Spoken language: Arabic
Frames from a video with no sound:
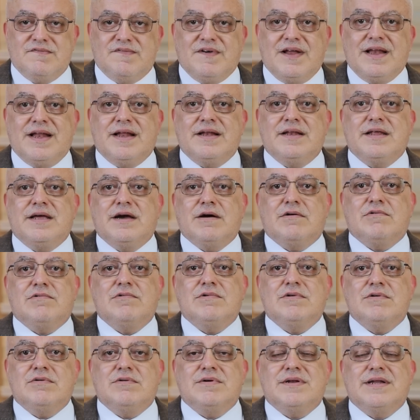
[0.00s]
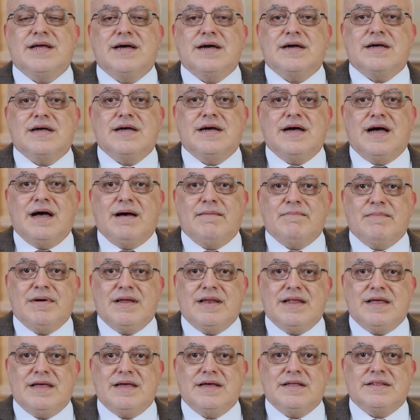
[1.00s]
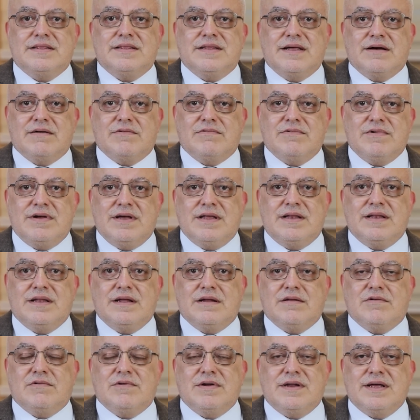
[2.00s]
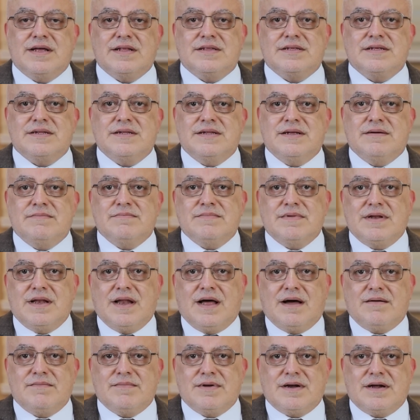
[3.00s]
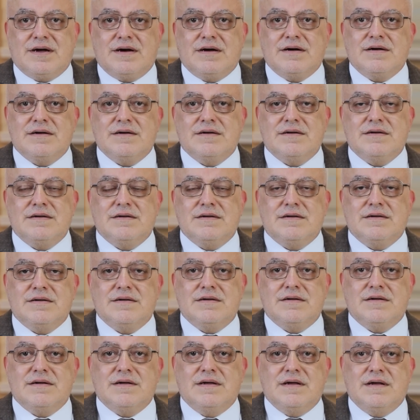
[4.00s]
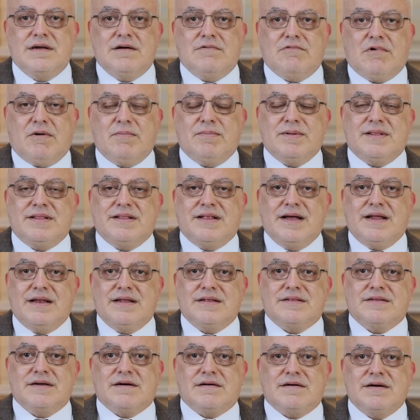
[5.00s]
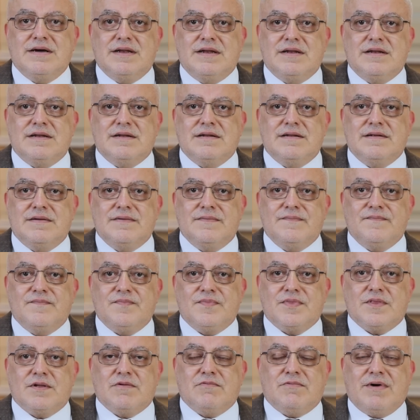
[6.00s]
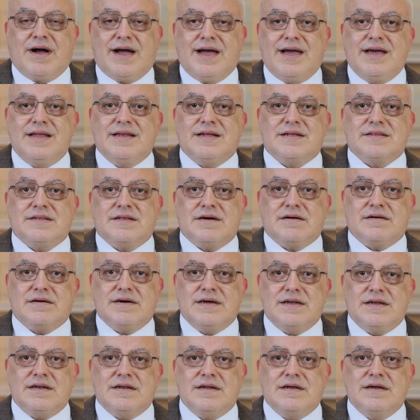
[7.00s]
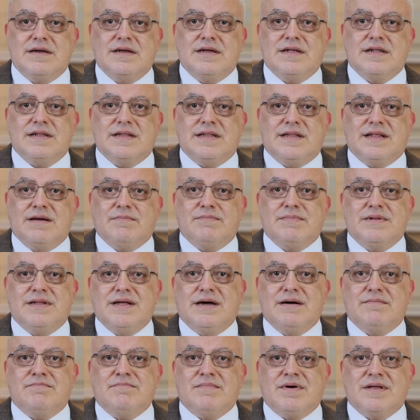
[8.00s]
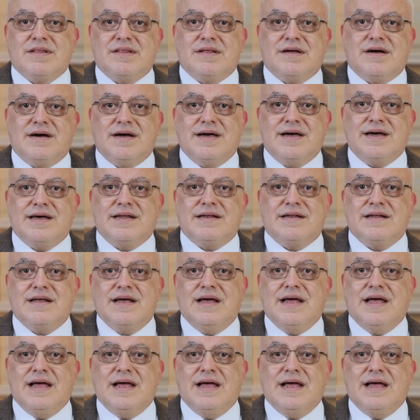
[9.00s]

فلن يكون هناك عملية تكوين لكريات الدم الحمراء وبالتالي تقل وحين تقل تبدأ مظاهر